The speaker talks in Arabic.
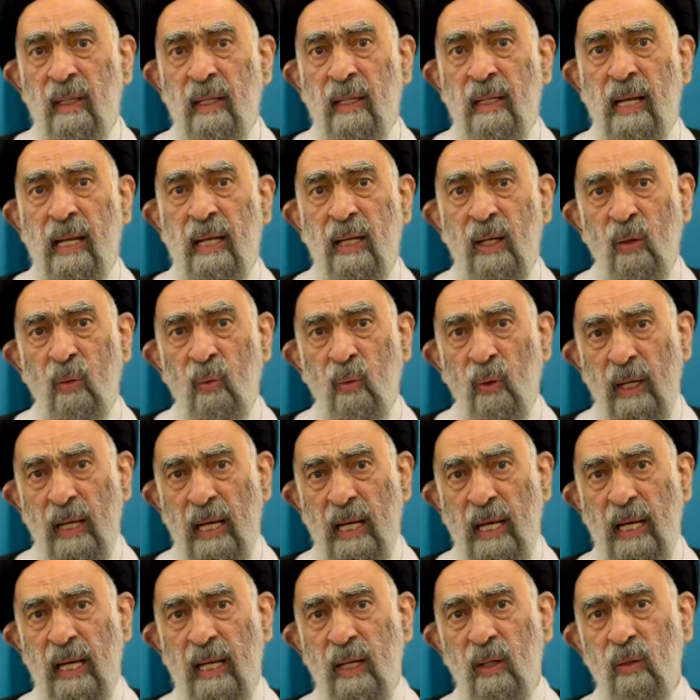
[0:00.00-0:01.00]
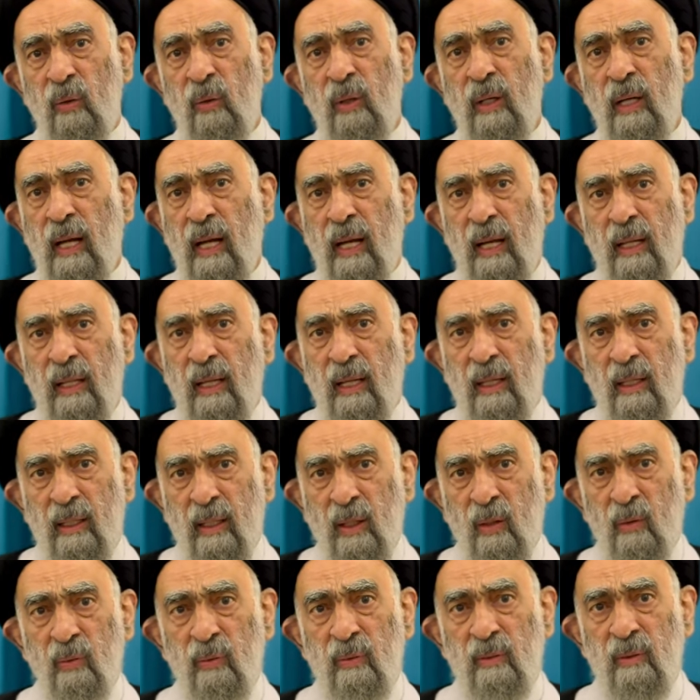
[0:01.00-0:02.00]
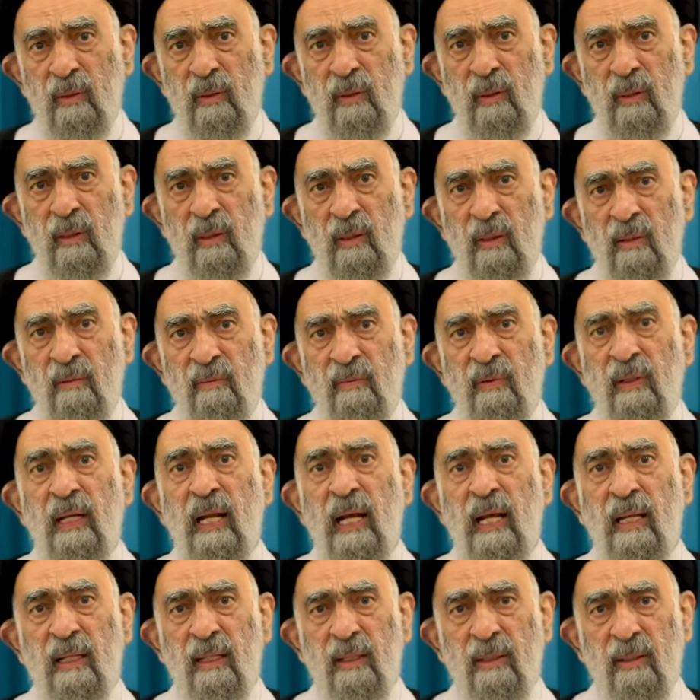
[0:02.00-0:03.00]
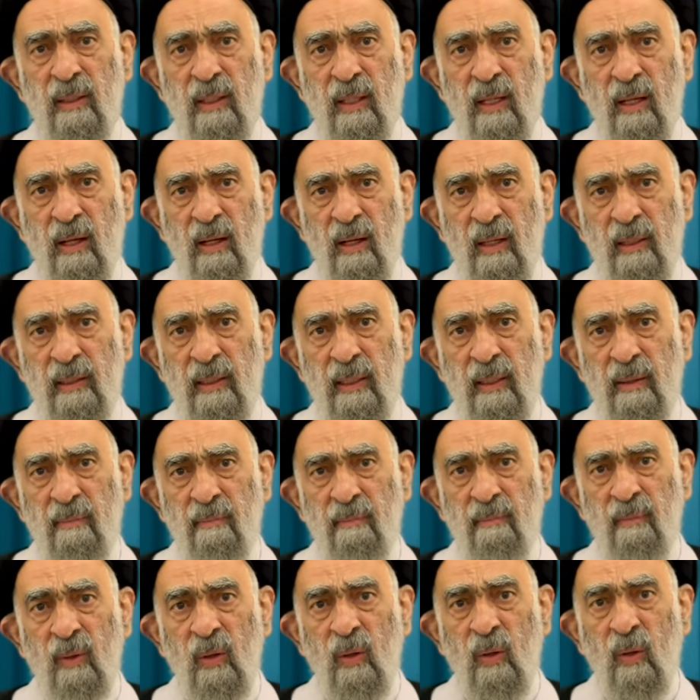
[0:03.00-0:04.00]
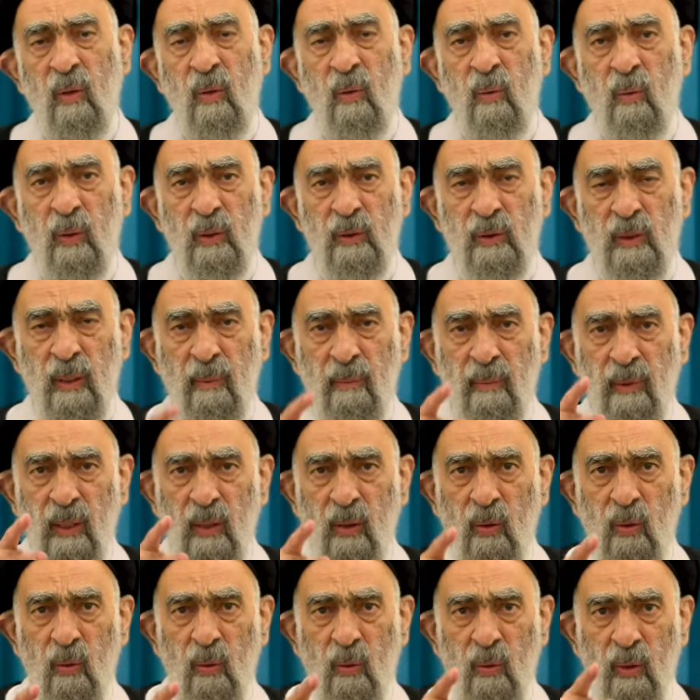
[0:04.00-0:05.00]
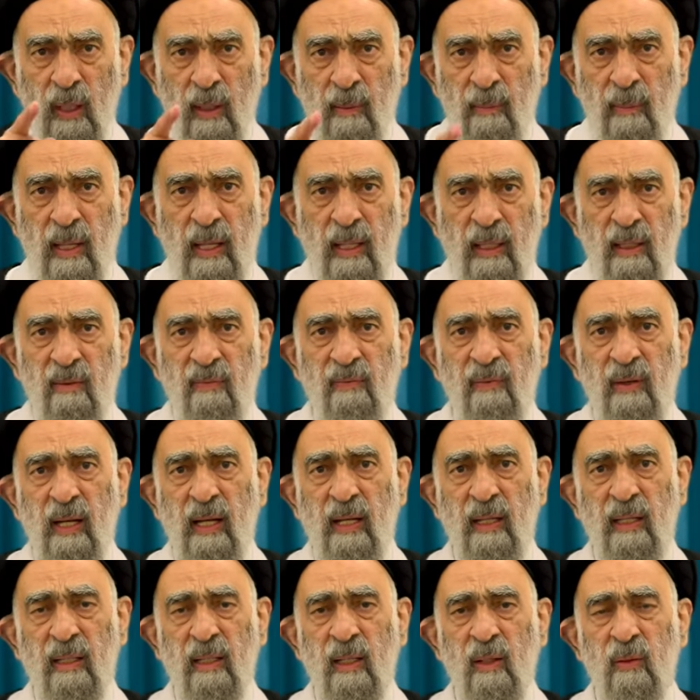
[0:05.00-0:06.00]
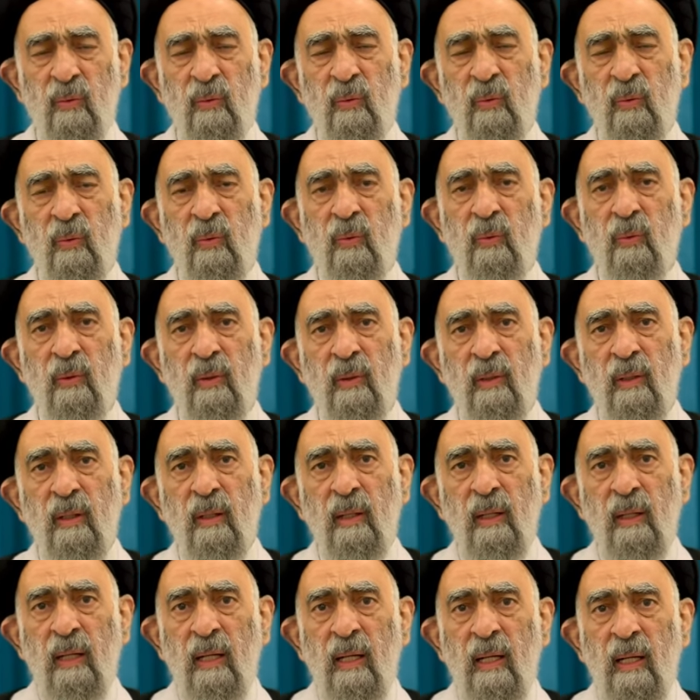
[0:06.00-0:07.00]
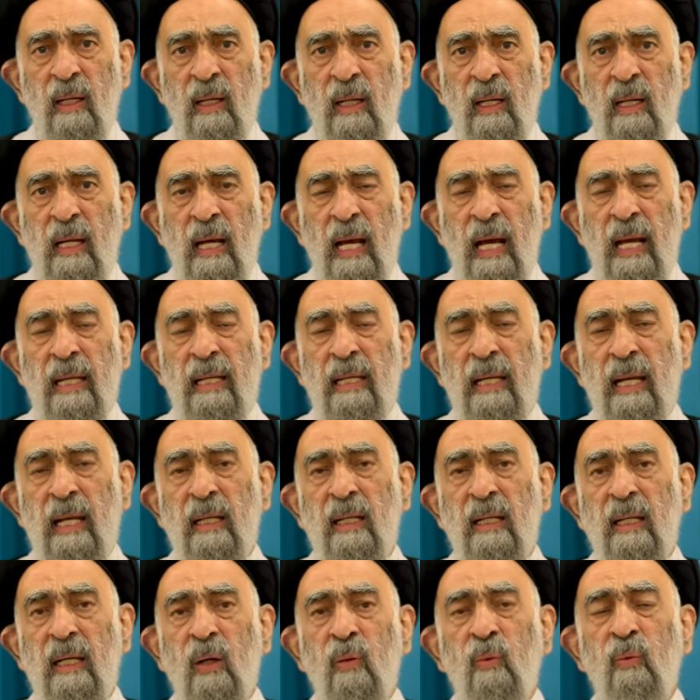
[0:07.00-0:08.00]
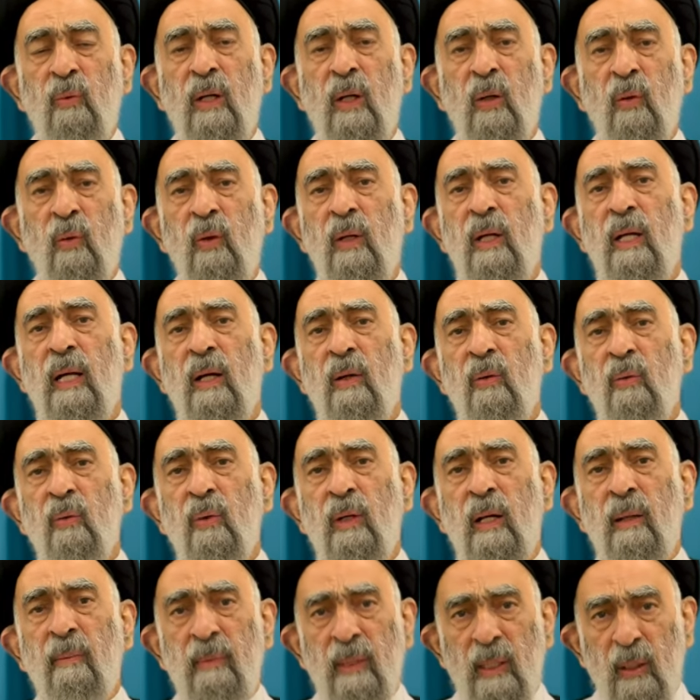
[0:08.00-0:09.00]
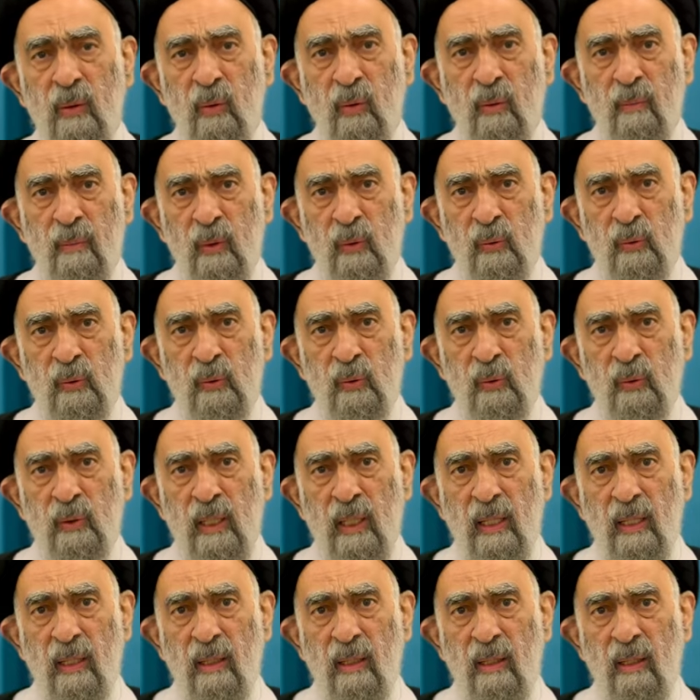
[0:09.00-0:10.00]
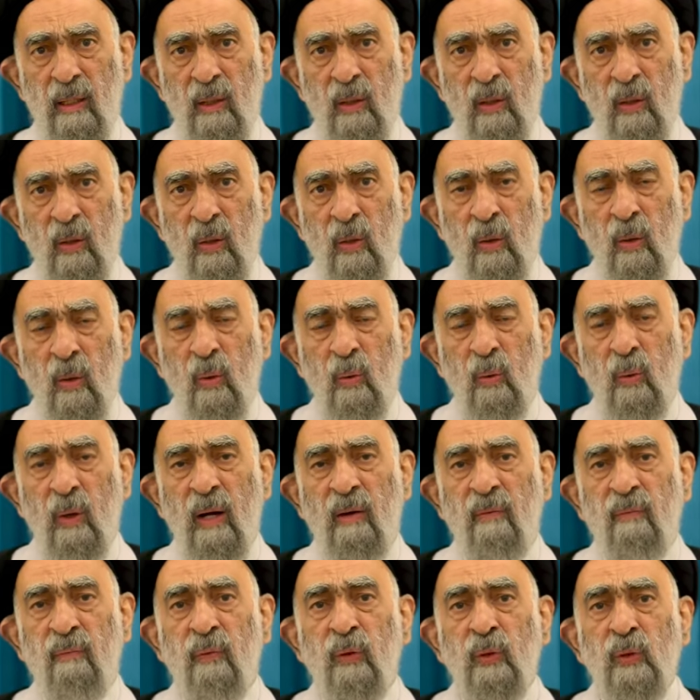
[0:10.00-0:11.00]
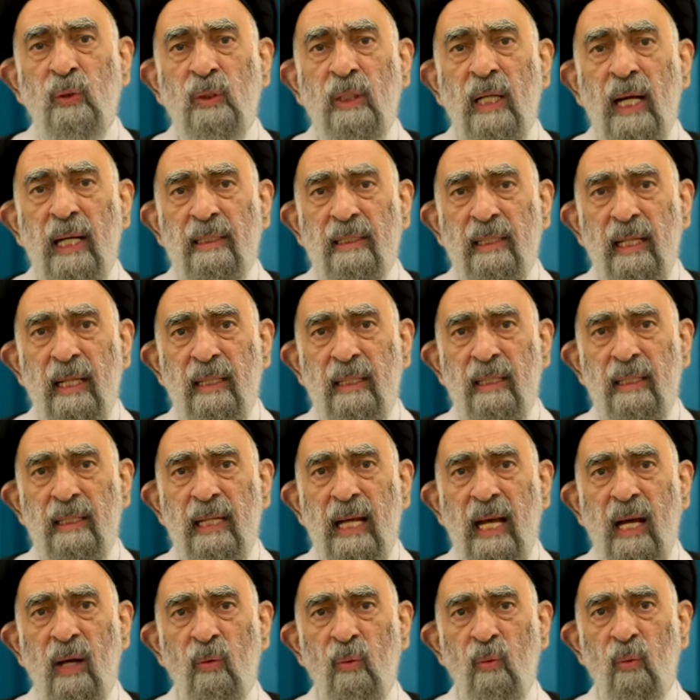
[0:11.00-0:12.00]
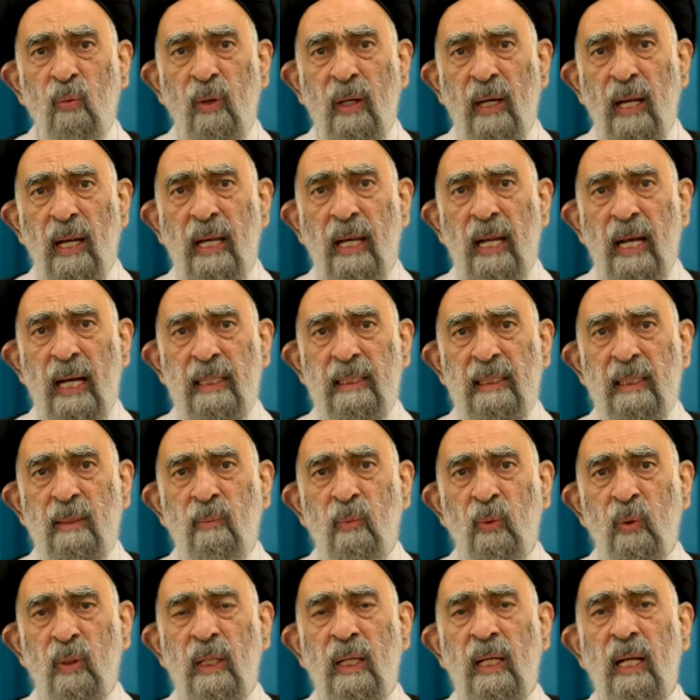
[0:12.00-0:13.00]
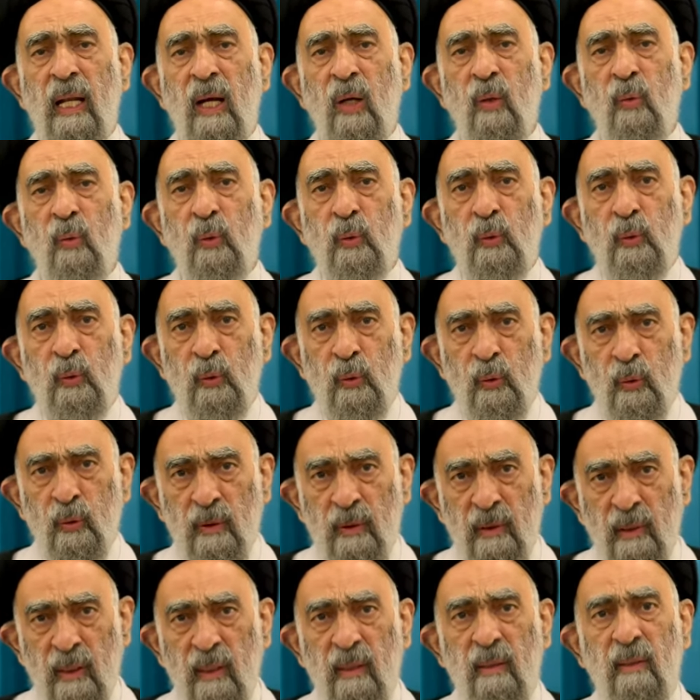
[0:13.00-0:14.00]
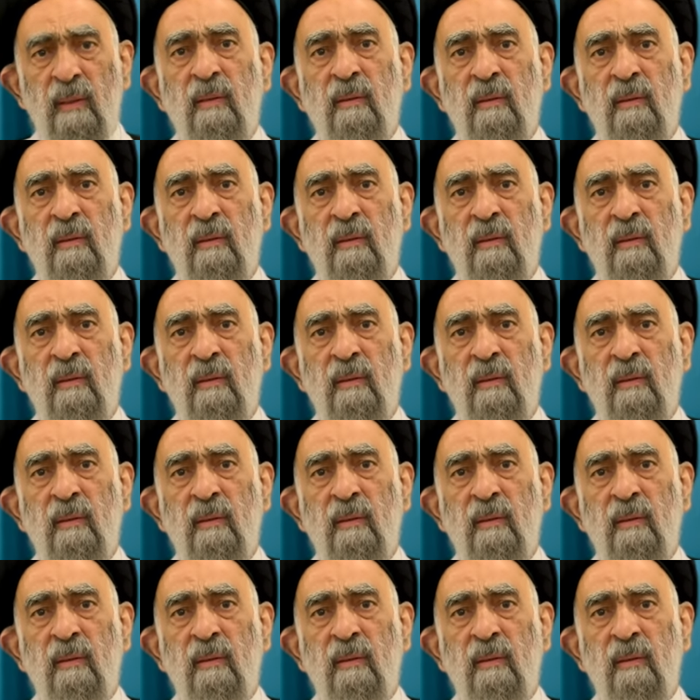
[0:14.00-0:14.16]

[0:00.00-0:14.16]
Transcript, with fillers: لأنه خلق كل هذا الكون في لحظة إرادة وجميع علماء الفلك يقولون أن الكون كله لم يكن موجودا وفجأة تحول العدم إلى وجود